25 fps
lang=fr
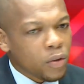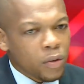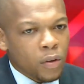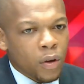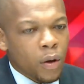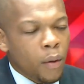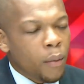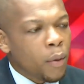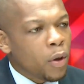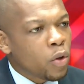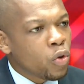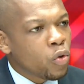
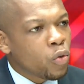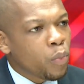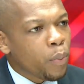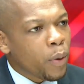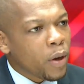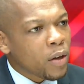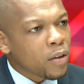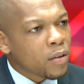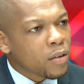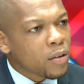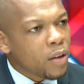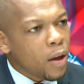À on parlait
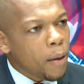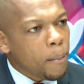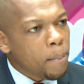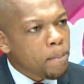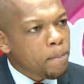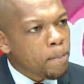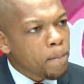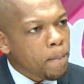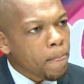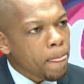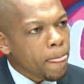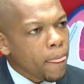de 10
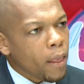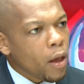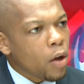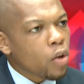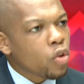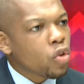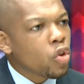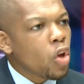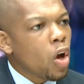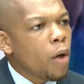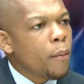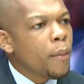milliards.
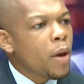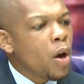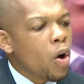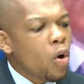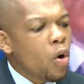Aujourd'hui, Non, mais